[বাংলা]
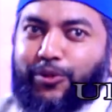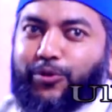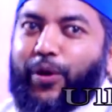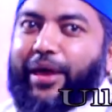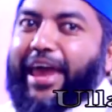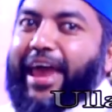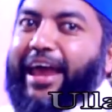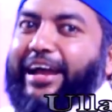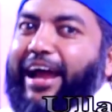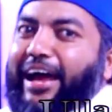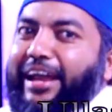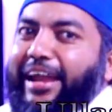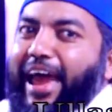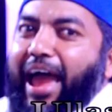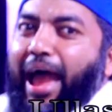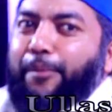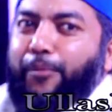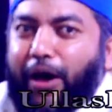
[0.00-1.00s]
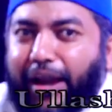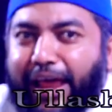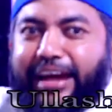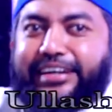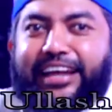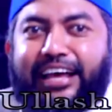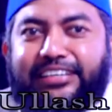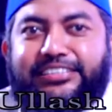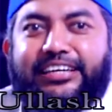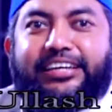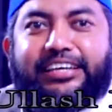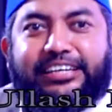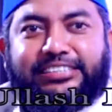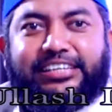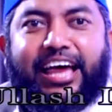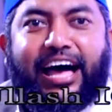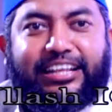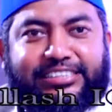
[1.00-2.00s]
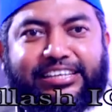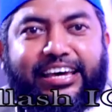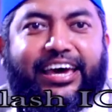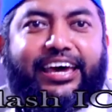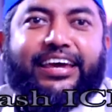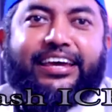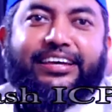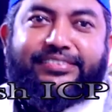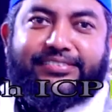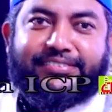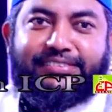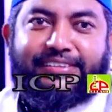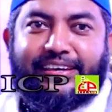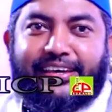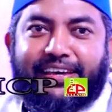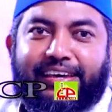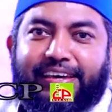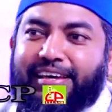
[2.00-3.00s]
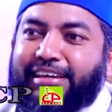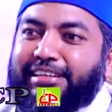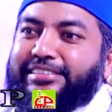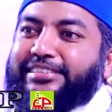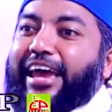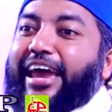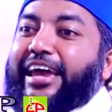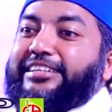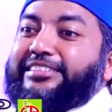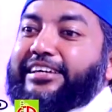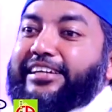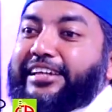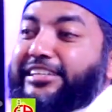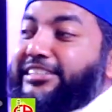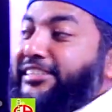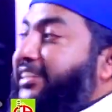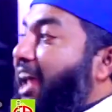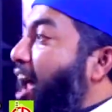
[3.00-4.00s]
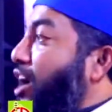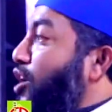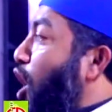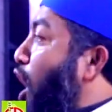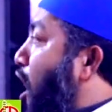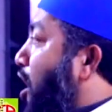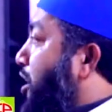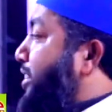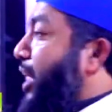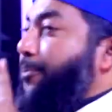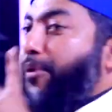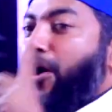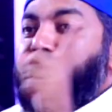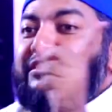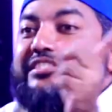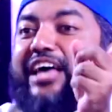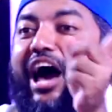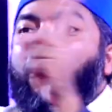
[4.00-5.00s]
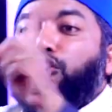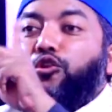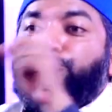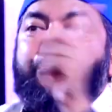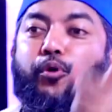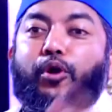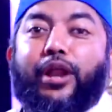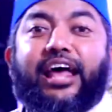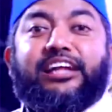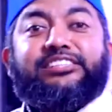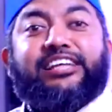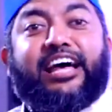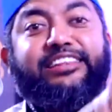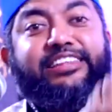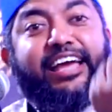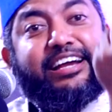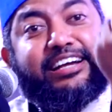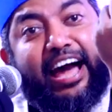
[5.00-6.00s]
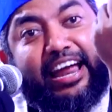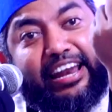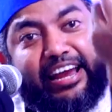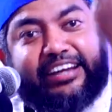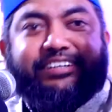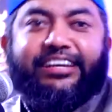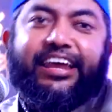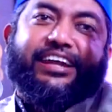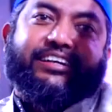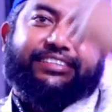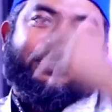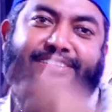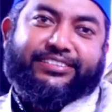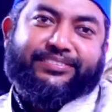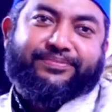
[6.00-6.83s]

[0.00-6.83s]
তো এখানে এমন একটা জিনিস আছে যেই জিনিসটা নর্থ এবং সাউথ পোলের সাথে কানেক্টেড